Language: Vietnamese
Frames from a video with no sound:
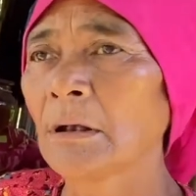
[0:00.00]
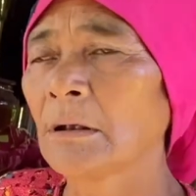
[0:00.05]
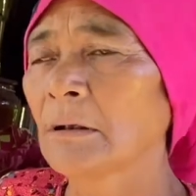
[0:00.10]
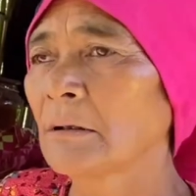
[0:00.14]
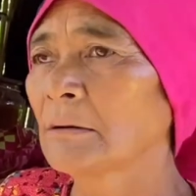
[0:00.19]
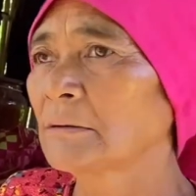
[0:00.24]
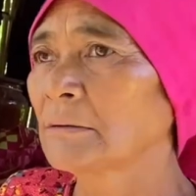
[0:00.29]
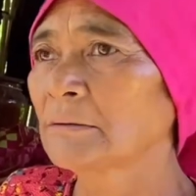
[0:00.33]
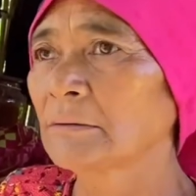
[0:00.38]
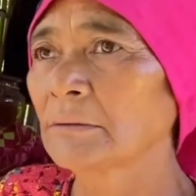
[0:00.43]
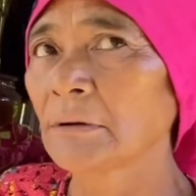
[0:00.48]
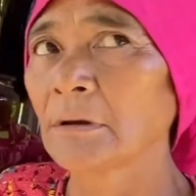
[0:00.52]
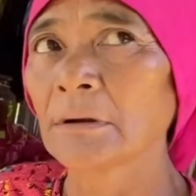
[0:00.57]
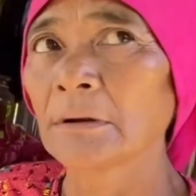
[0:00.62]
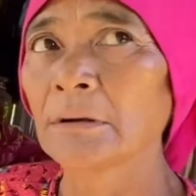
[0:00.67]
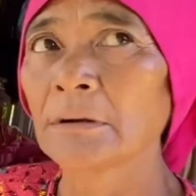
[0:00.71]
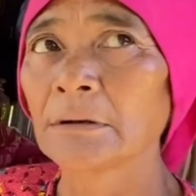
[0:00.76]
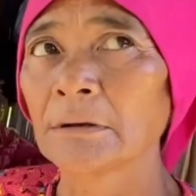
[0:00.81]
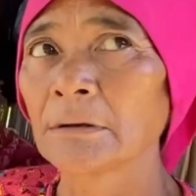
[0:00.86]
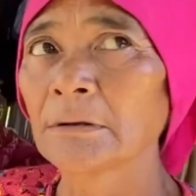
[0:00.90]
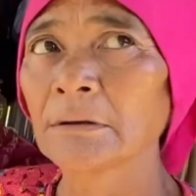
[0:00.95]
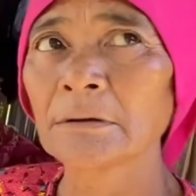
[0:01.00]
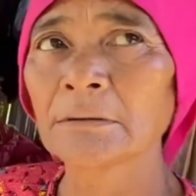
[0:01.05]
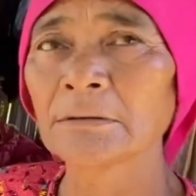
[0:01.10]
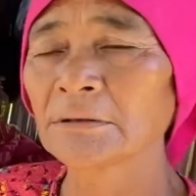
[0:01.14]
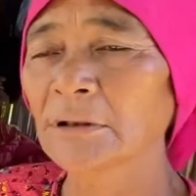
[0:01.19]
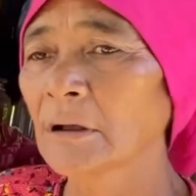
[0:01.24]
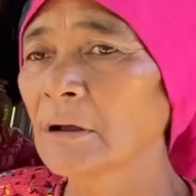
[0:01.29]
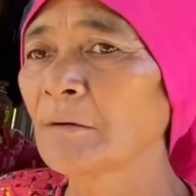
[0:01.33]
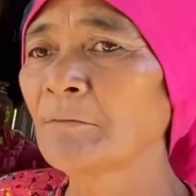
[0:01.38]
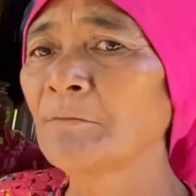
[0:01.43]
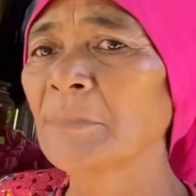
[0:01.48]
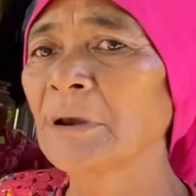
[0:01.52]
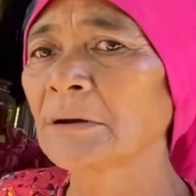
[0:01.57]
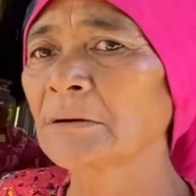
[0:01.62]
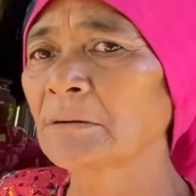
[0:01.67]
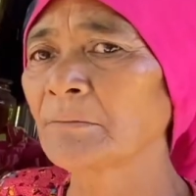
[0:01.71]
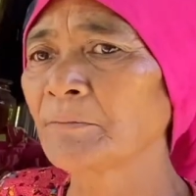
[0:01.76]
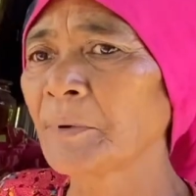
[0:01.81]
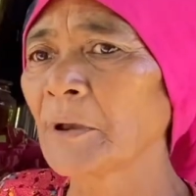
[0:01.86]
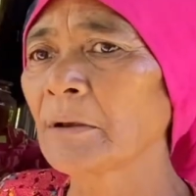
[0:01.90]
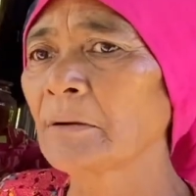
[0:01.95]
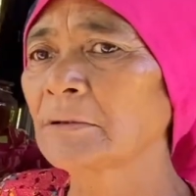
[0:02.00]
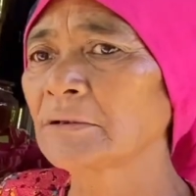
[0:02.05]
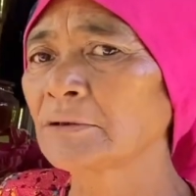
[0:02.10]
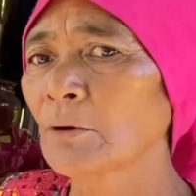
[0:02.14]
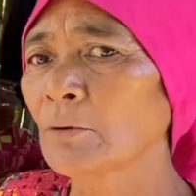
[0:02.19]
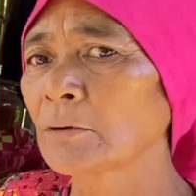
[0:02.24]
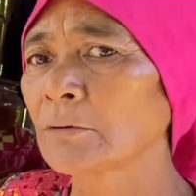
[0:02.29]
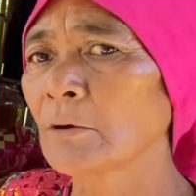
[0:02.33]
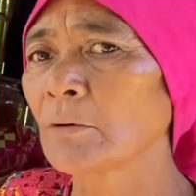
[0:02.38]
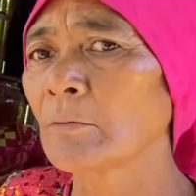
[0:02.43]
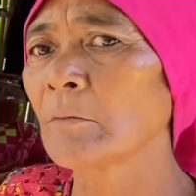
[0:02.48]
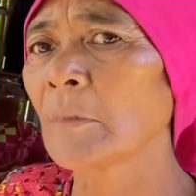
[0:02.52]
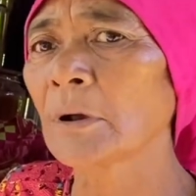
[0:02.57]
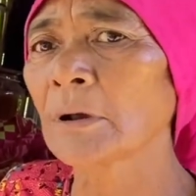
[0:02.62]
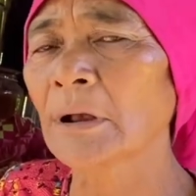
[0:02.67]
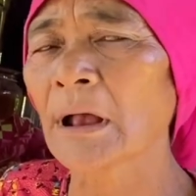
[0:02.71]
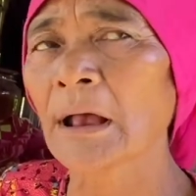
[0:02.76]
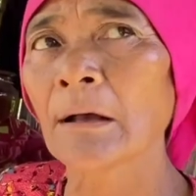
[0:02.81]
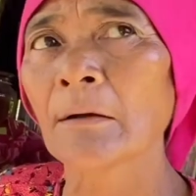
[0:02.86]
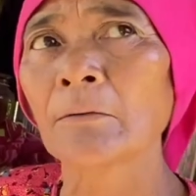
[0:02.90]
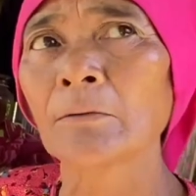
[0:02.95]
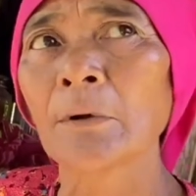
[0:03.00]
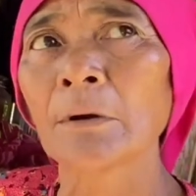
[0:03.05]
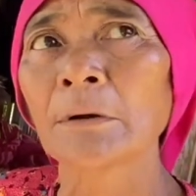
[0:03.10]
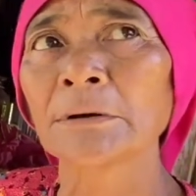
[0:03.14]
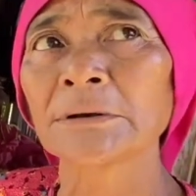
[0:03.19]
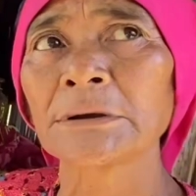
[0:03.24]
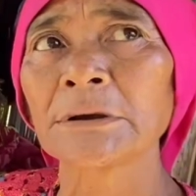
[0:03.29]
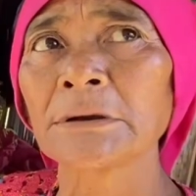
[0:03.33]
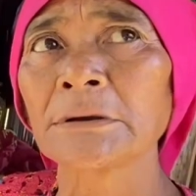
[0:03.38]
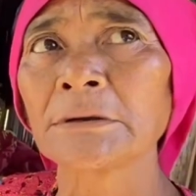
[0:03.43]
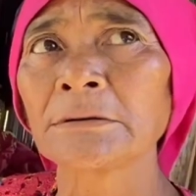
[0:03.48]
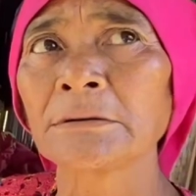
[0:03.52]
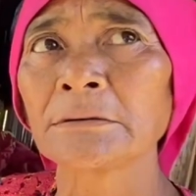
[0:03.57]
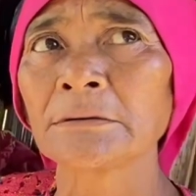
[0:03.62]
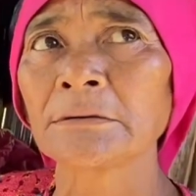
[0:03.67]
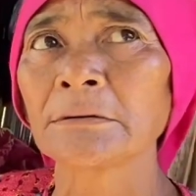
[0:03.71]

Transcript: không được luôn hả tự mình phải cho nó bón ao vâng chứ yeah.